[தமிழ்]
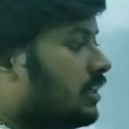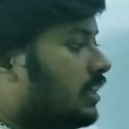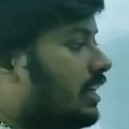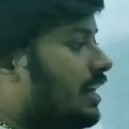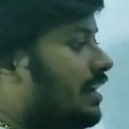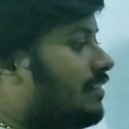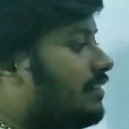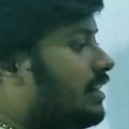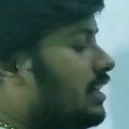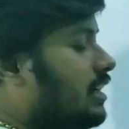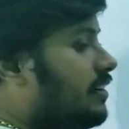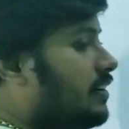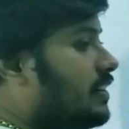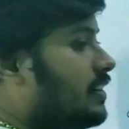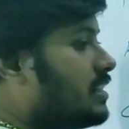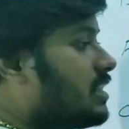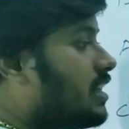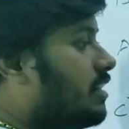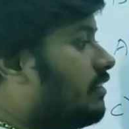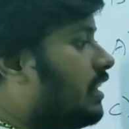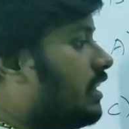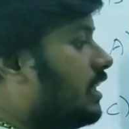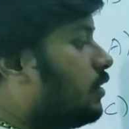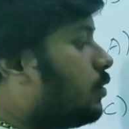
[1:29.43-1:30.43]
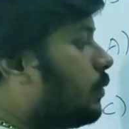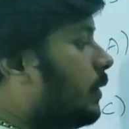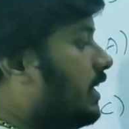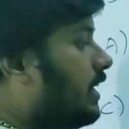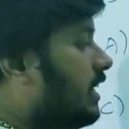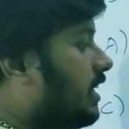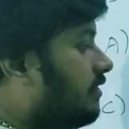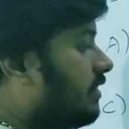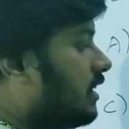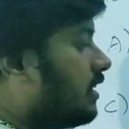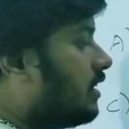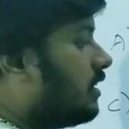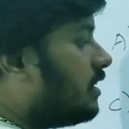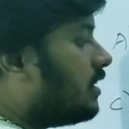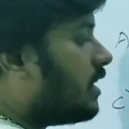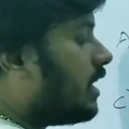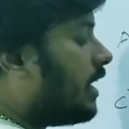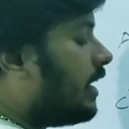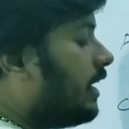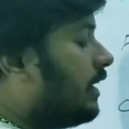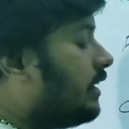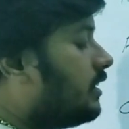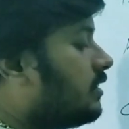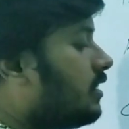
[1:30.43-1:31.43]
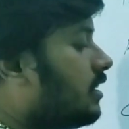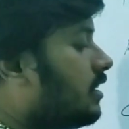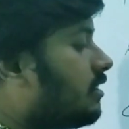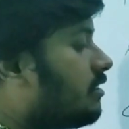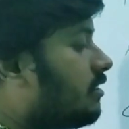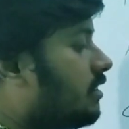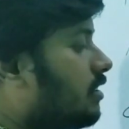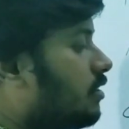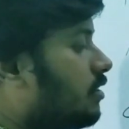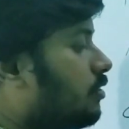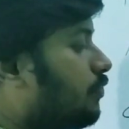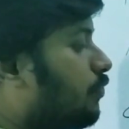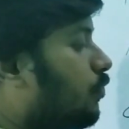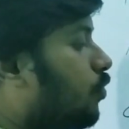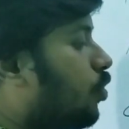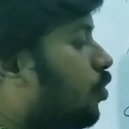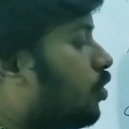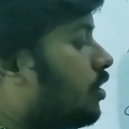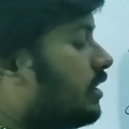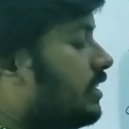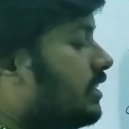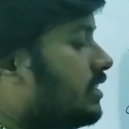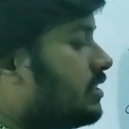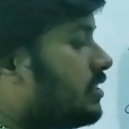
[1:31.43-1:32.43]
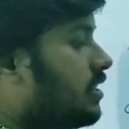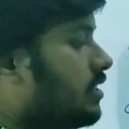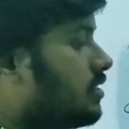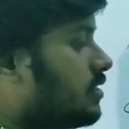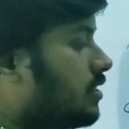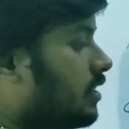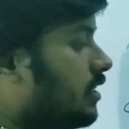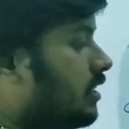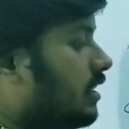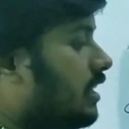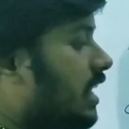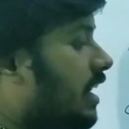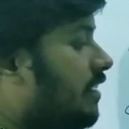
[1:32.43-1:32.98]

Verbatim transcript: லெவன் லெவன்ஸா ஒன் டுவெண்ட்டி ஒன் நான் எடுத்துருக்க வந்து ஃபோர் டிஜிட்ஸ்